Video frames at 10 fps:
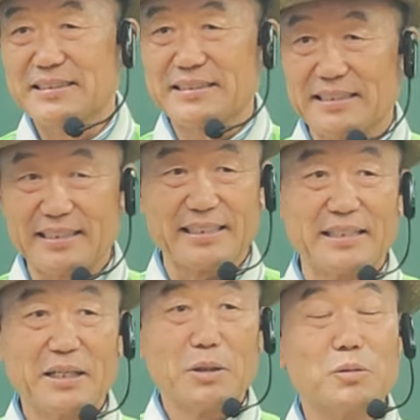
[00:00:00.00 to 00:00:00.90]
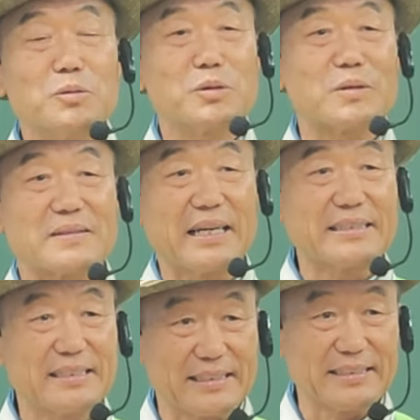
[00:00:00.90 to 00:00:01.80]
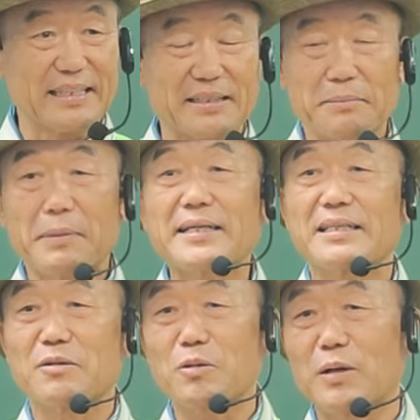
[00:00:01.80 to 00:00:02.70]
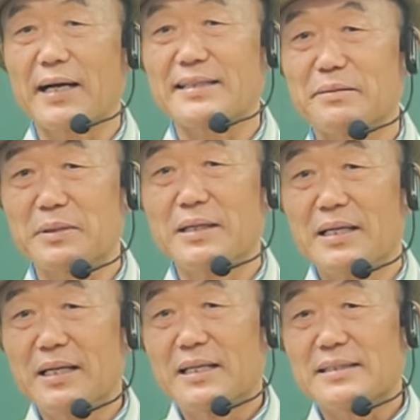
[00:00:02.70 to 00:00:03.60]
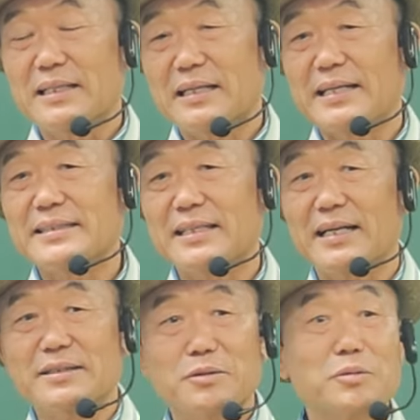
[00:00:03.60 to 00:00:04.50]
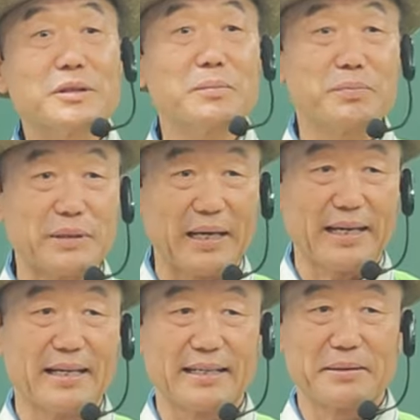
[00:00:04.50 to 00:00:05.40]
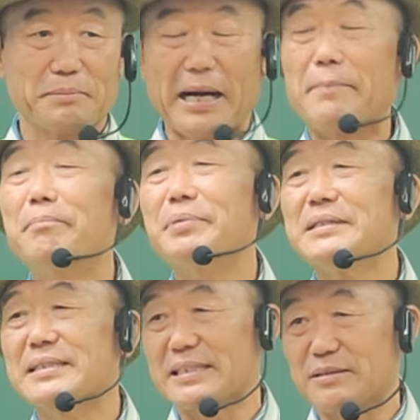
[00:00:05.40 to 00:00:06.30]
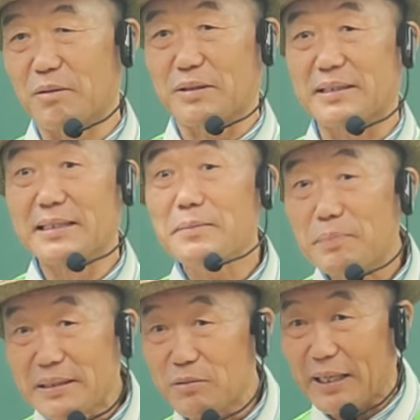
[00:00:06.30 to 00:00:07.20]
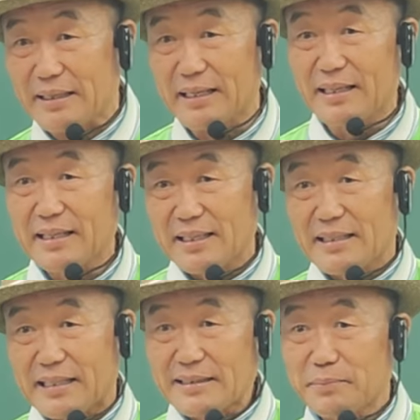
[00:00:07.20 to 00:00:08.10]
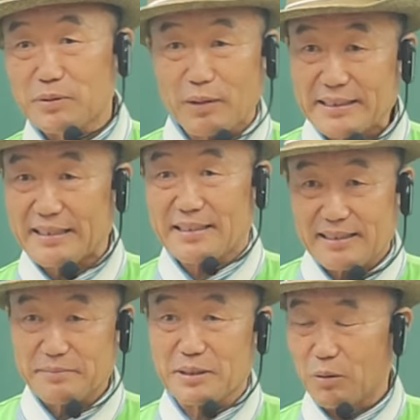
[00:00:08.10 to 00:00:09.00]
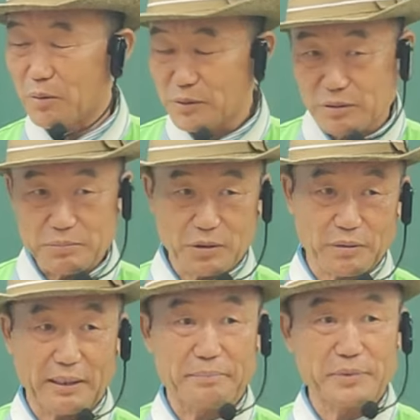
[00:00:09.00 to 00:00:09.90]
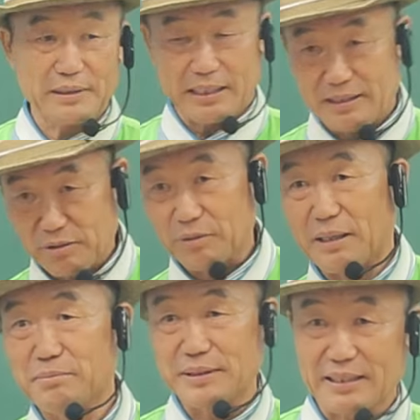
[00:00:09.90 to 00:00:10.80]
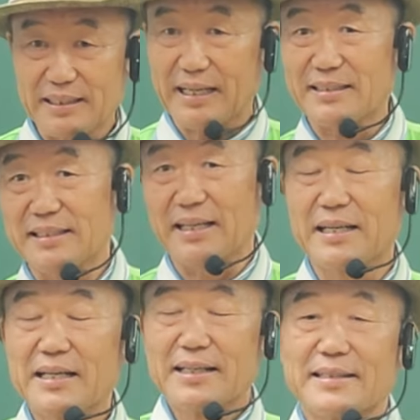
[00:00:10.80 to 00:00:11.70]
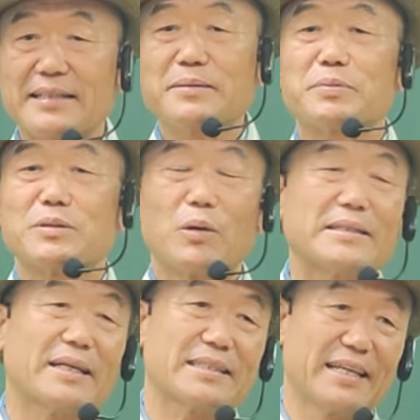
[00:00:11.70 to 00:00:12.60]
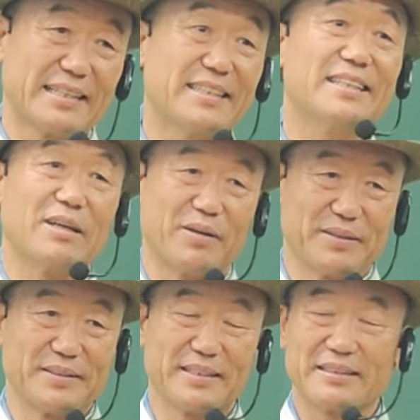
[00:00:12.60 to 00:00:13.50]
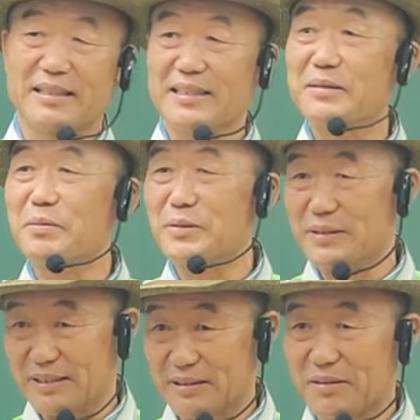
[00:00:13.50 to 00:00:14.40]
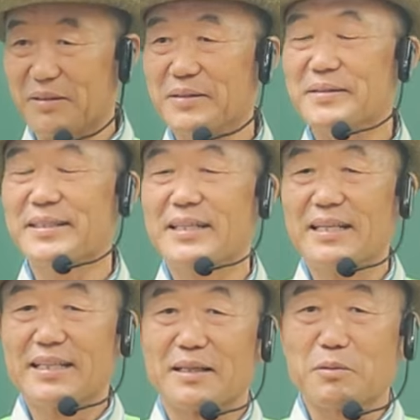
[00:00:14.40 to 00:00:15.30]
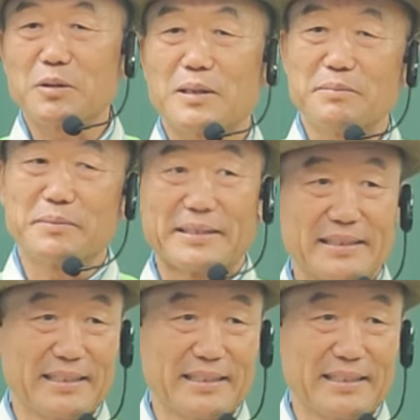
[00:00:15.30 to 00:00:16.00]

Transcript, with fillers: 예, 운율을 타서 그냥 맡겨놓고 하게 되면 그냥 1시간 60분에 만번 뭐 정도, 그리고 10번은 와, 5번 왔다 갔다 하는데, 오른손 한 번, 왼손 한 번 이렇게 하는데, 5번은 왔다 갔다 해줘요. 예, 기본적으로. 그러니까 그러려면 막